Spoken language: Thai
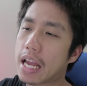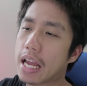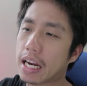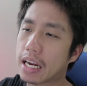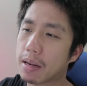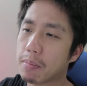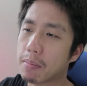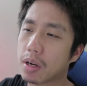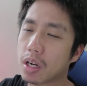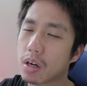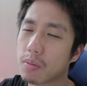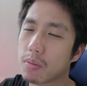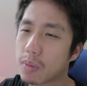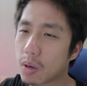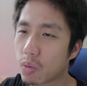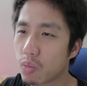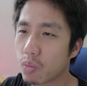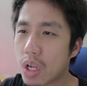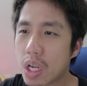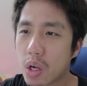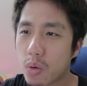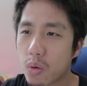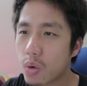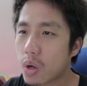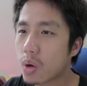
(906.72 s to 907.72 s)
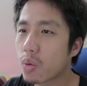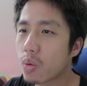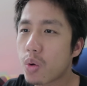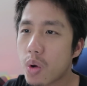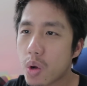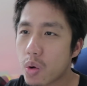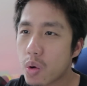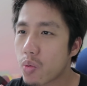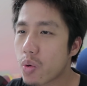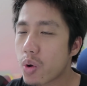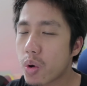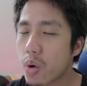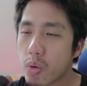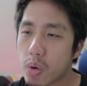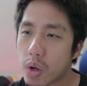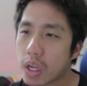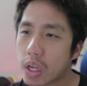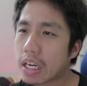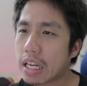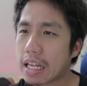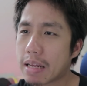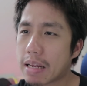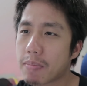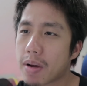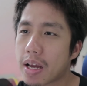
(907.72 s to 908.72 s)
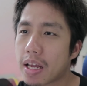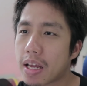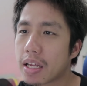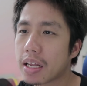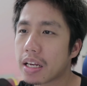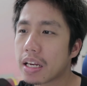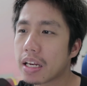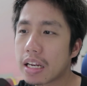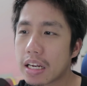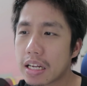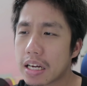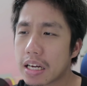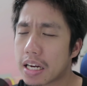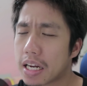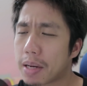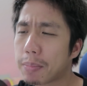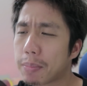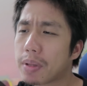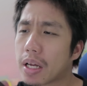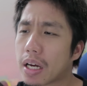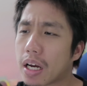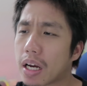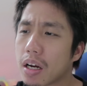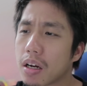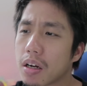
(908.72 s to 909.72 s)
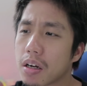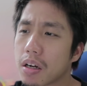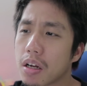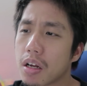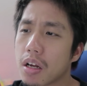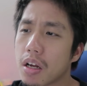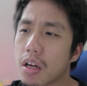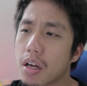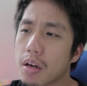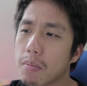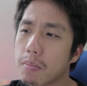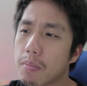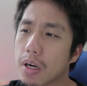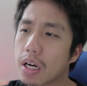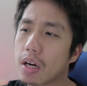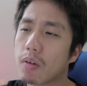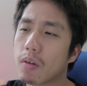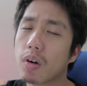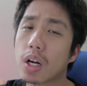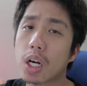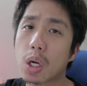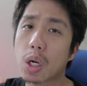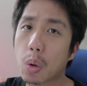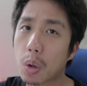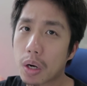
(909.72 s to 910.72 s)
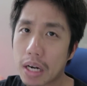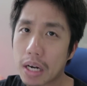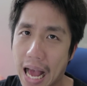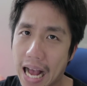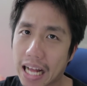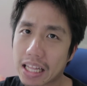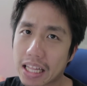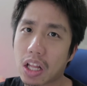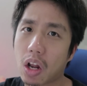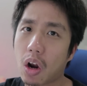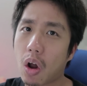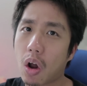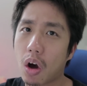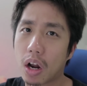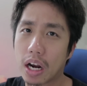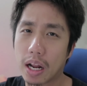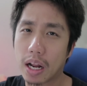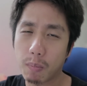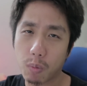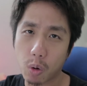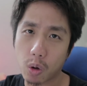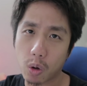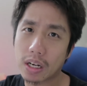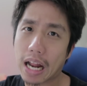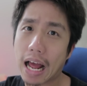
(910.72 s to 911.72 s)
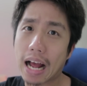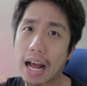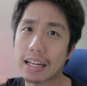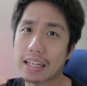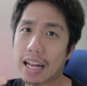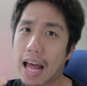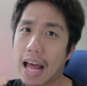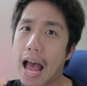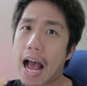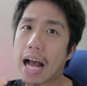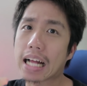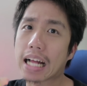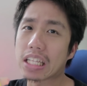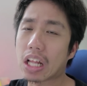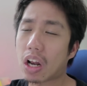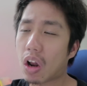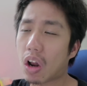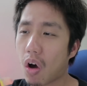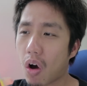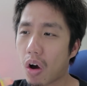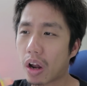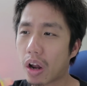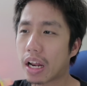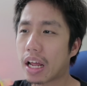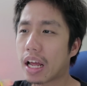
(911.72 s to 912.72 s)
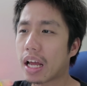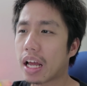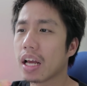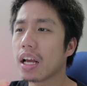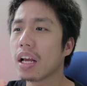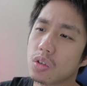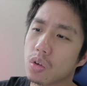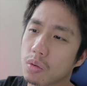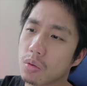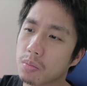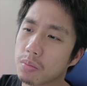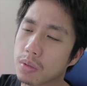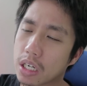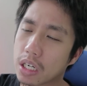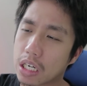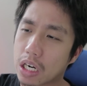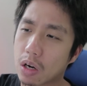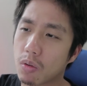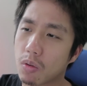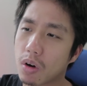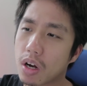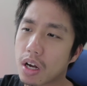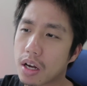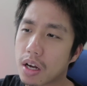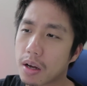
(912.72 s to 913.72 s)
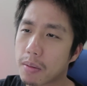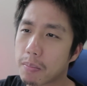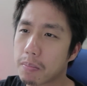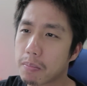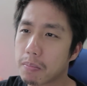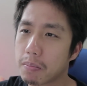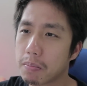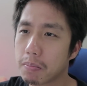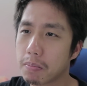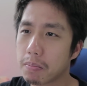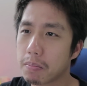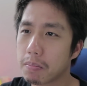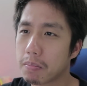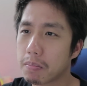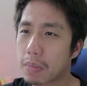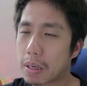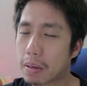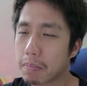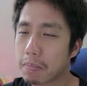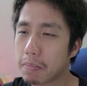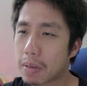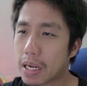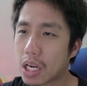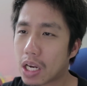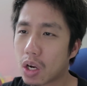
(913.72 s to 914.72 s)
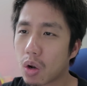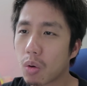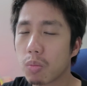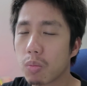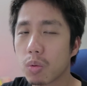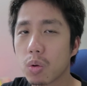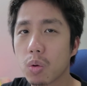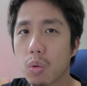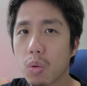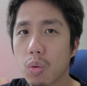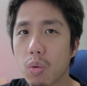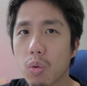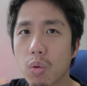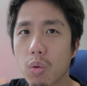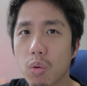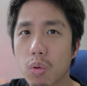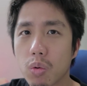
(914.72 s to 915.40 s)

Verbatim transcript: เอกเนี่ยมันก็เหมือนวิ่งหนีไปเรื่อยๆนะครับแต่ก็เหมือนกับว่าโดนดักตลอดนะครับโดนดักทางตลอดนะฮะจนเหมือนกับว่ามันไปหลบอยู่